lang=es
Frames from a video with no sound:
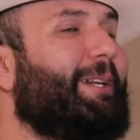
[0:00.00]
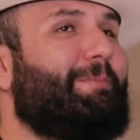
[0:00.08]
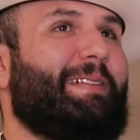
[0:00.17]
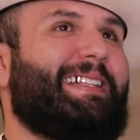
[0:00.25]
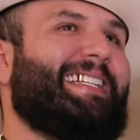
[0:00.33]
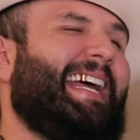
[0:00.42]
quiero ni
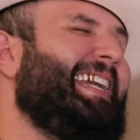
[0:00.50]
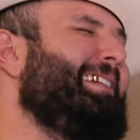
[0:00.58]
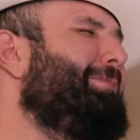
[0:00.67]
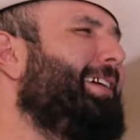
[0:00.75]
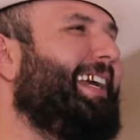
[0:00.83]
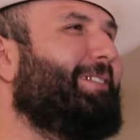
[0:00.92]
pensarlo
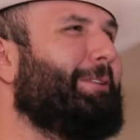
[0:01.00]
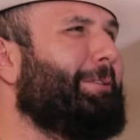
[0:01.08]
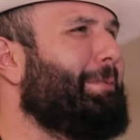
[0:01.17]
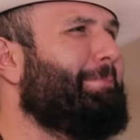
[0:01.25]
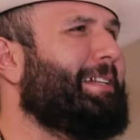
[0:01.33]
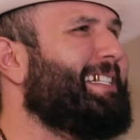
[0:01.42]
porque ahí es cuando
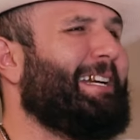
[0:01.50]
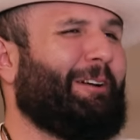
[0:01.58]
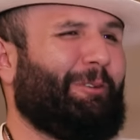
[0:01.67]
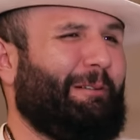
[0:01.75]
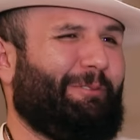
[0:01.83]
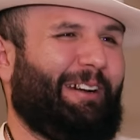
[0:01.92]
me empieza la
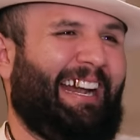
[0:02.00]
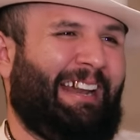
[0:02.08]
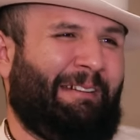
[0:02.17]
cruda moral.